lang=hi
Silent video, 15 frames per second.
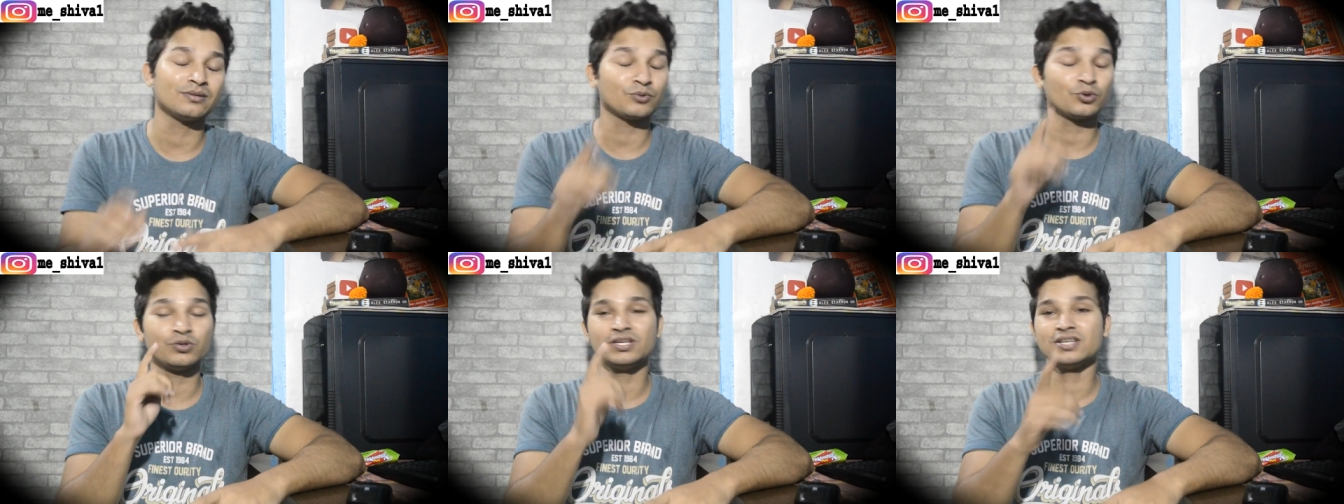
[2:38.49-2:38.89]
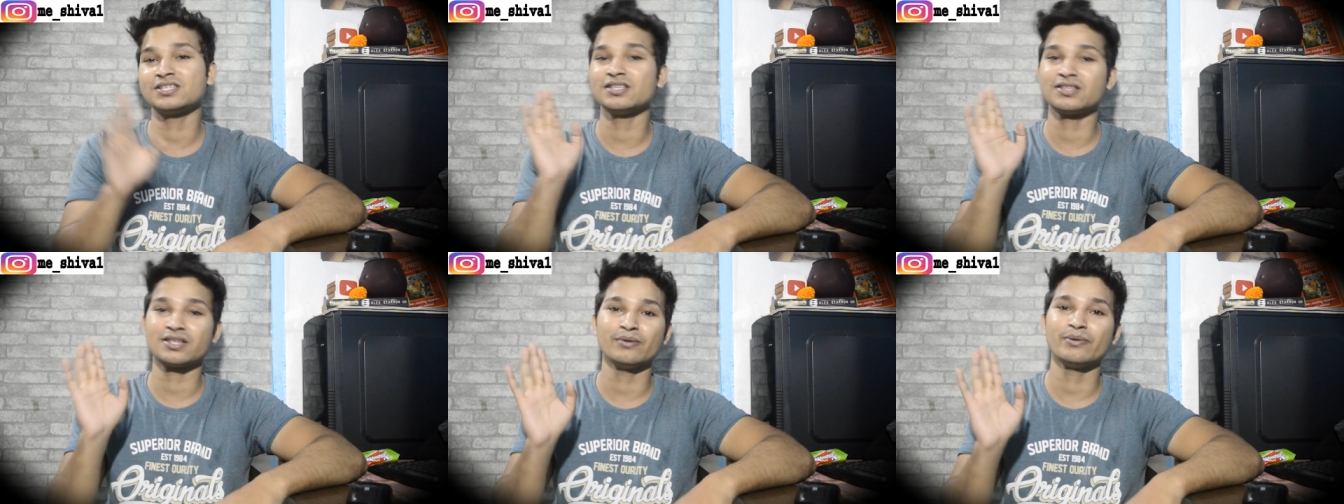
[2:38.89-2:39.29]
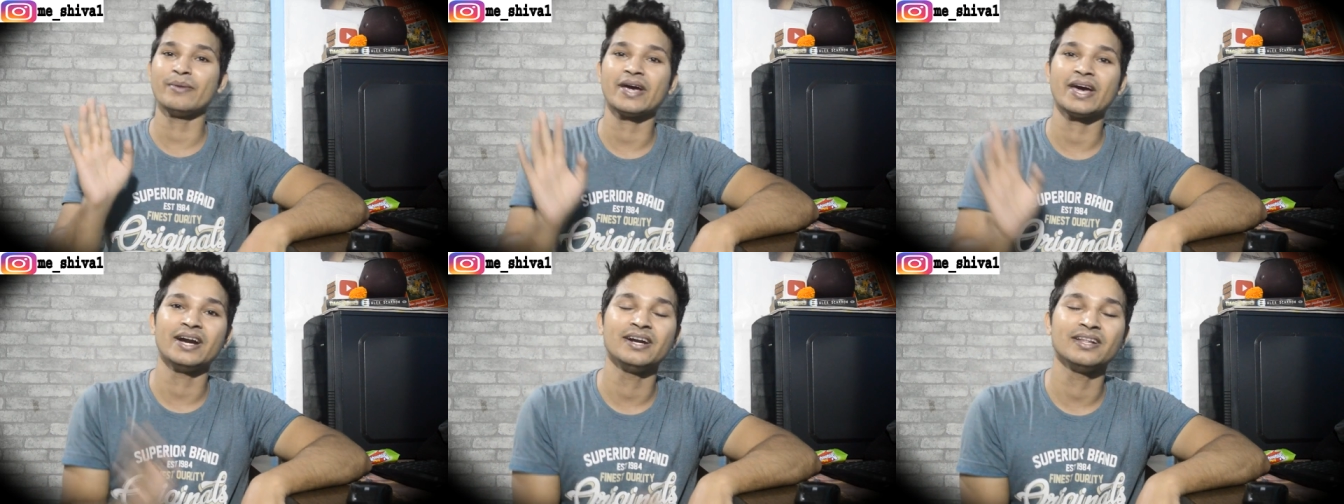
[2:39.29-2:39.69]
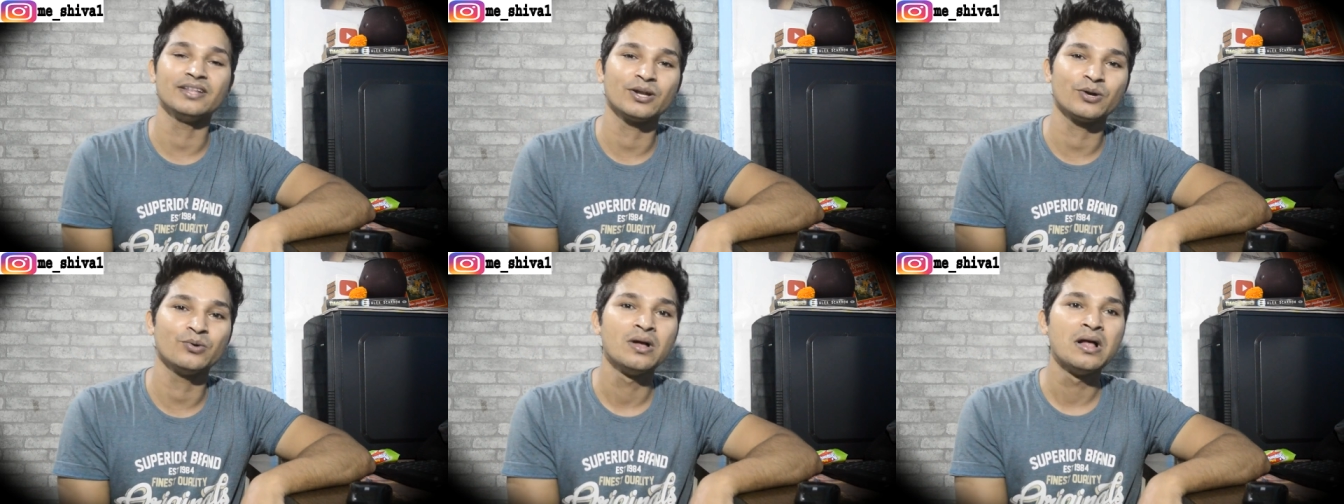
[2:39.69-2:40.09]
करो ये चीज़ की भी मैं गारंटी
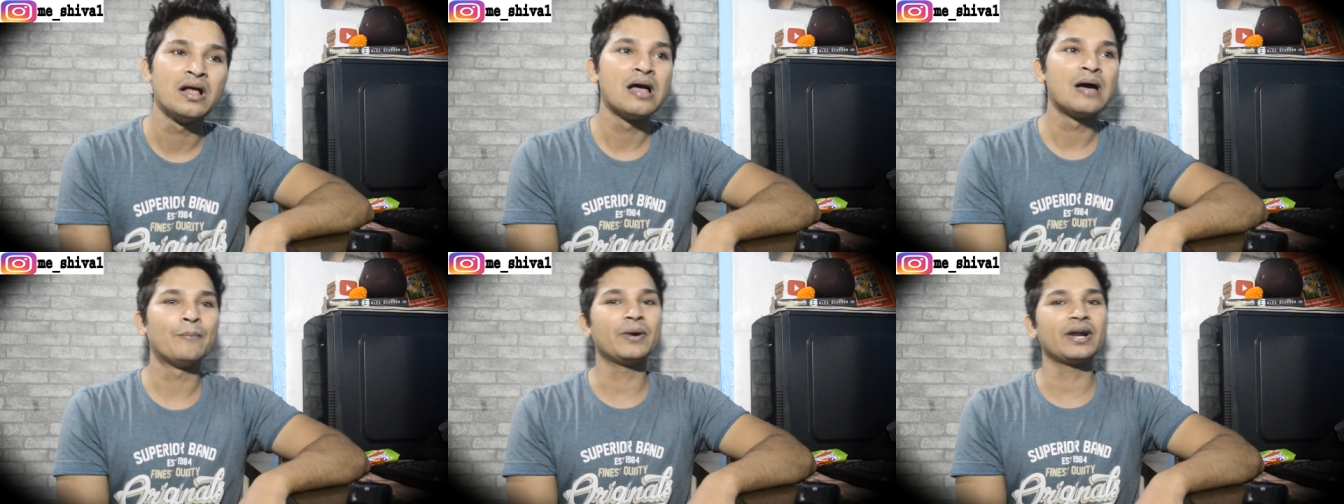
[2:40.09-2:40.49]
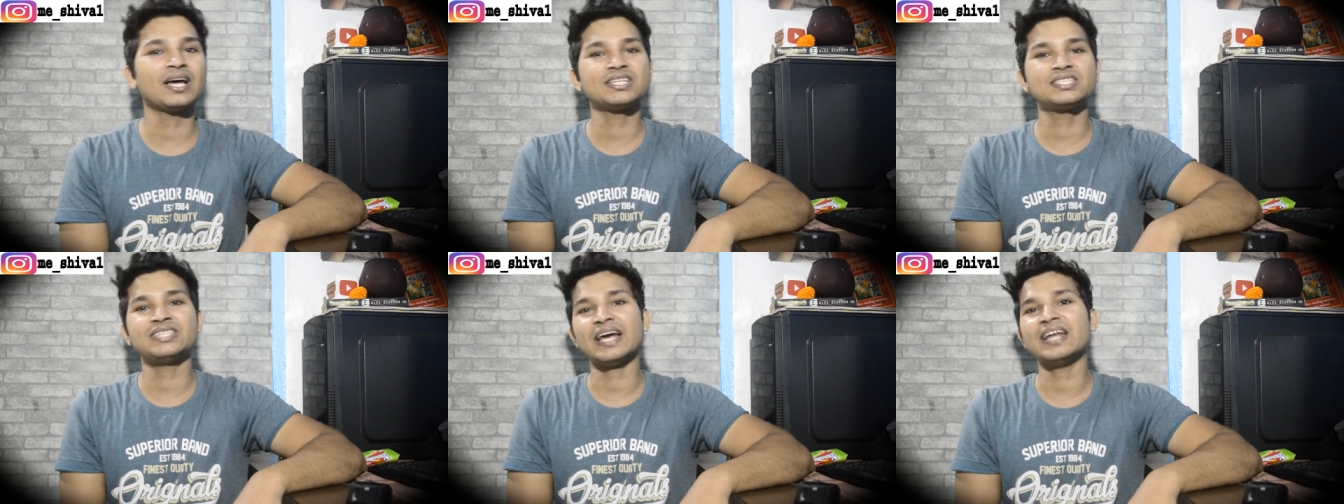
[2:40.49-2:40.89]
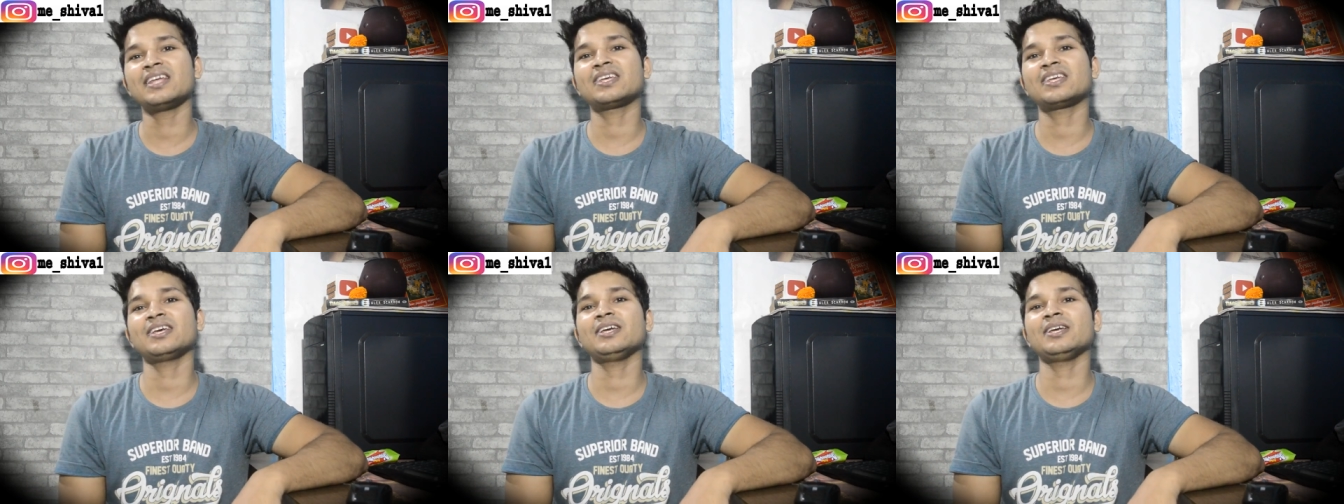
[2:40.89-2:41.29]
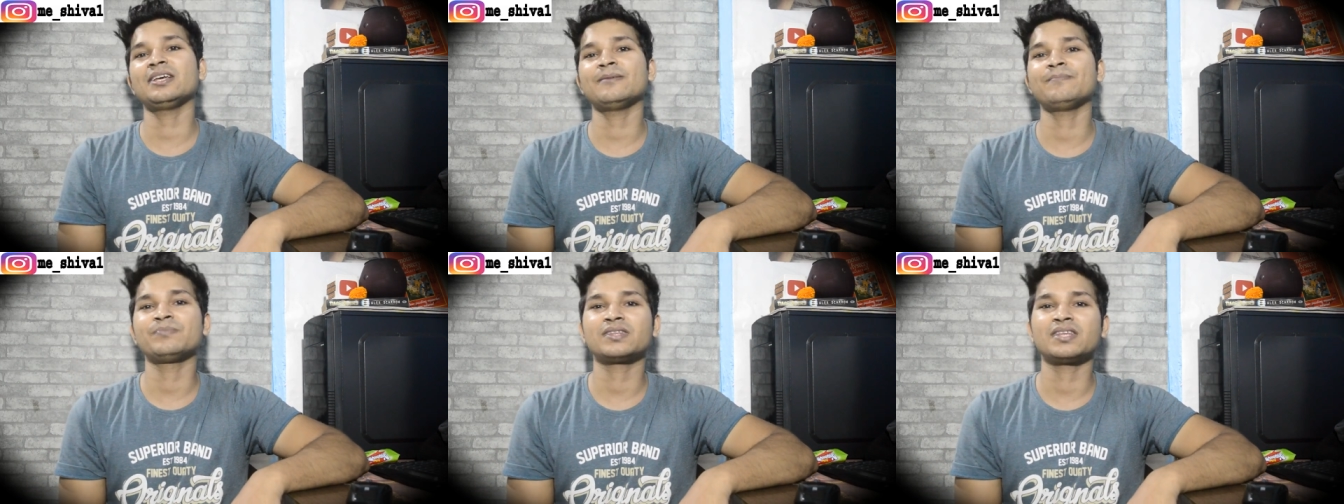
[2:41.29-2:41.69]
दे रहा हूँ बट यार चैन
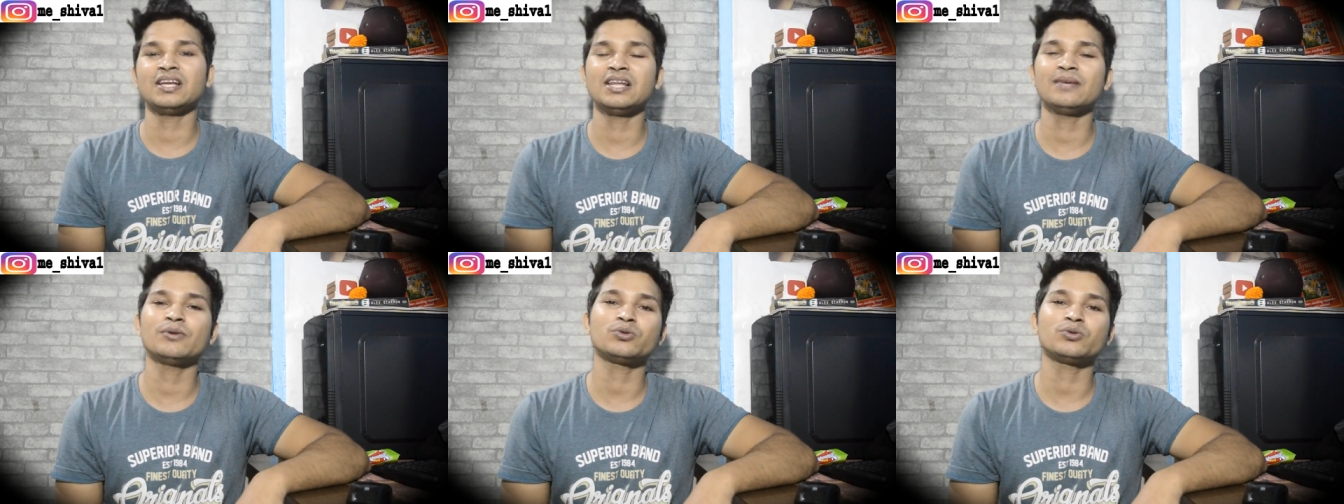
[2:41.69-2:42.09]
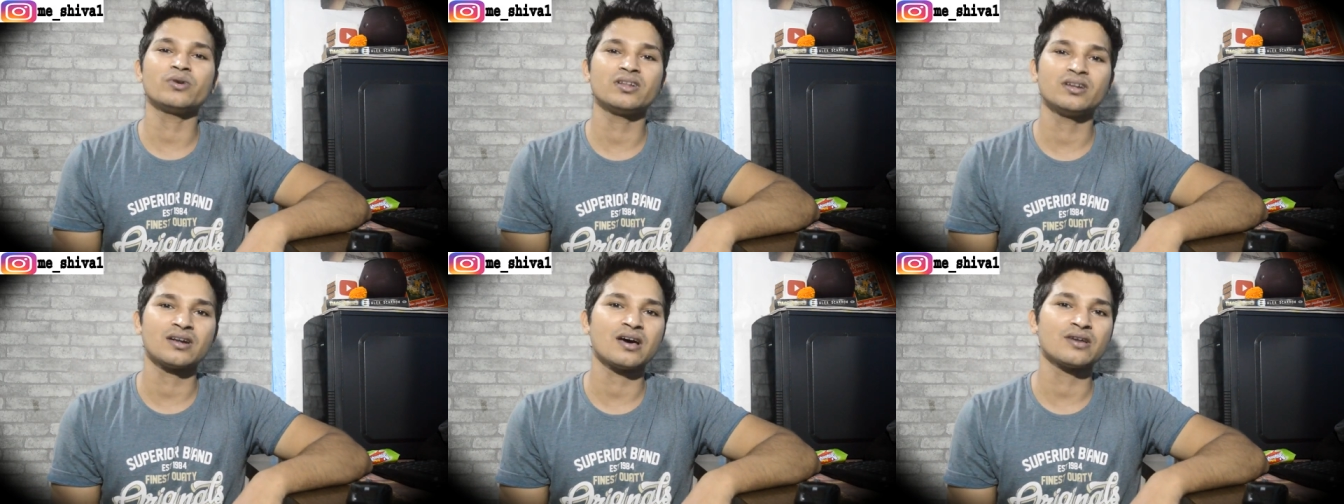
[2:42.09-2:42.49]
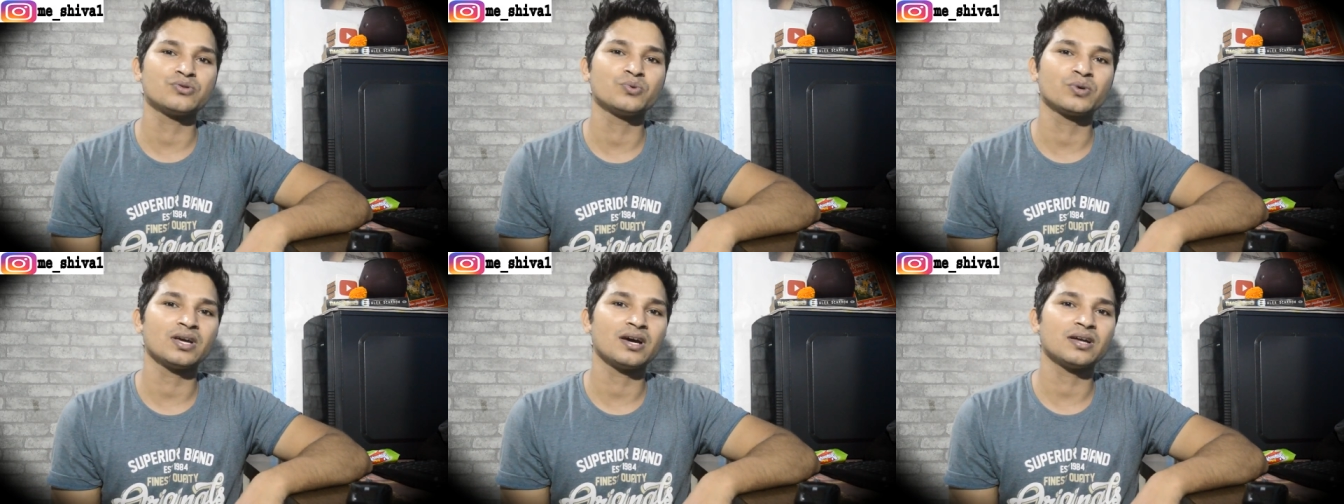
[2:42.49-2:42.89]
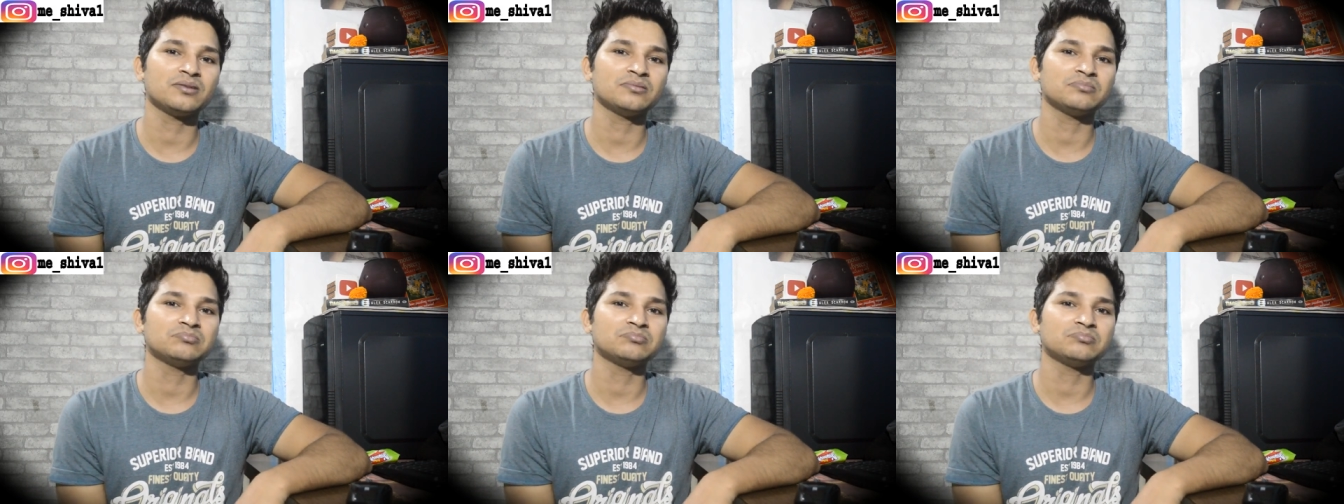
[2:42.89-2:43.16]
के लिए मैं थोड़ा नाराज़ हूँ कि यार